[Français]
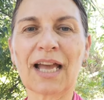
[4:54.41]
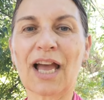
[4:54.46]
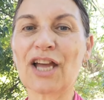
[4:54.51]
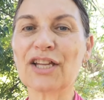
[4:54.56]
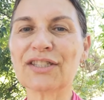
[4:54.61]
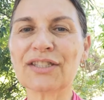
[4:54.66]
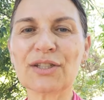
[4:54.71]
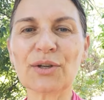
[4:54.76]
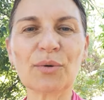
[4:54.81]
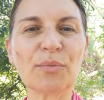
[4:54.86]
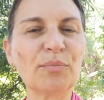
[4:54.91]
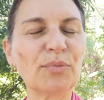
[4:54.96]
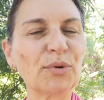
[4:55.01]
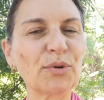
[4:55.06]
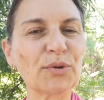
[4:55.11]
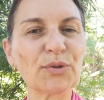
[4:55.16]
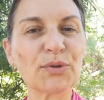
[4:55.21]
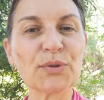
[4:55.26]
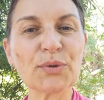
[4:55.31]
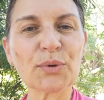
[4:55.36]
un temps
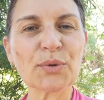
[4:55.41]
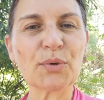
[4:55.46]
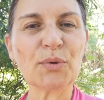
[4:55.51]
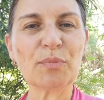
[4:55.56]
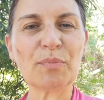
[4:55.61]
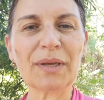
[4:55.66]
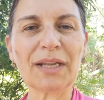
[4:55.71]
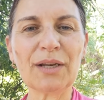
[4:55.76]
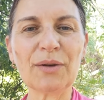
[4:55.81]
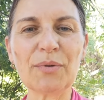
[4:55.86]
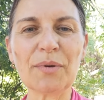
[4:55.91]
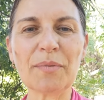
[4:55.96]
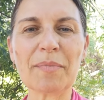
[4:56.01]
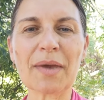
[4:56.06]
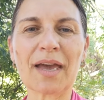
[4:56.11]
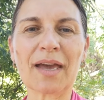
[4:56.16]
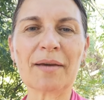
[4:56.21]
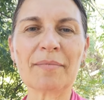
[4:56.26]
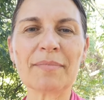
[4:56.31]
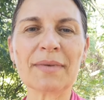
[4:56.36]
pour s'occuper de
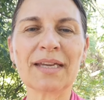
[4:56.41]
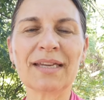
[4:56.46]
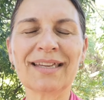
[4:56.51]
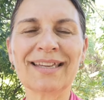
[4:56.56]
lui-même,